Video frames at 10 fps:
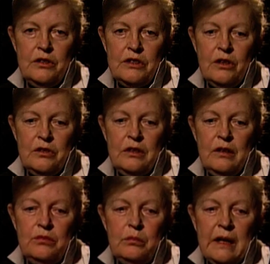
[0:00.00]
co
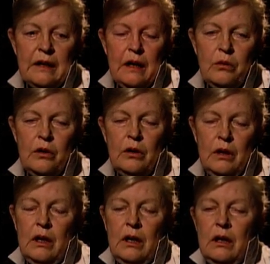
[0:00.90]
nie wymagało
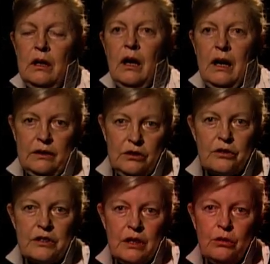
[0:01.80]
y,
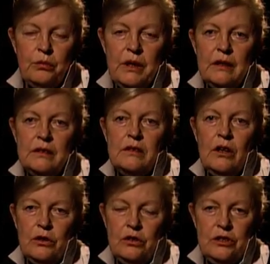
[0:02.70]
aktorskich
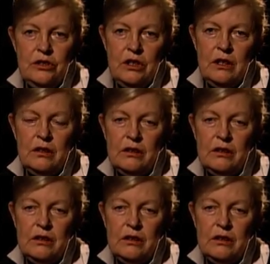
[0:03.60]
umiejętności,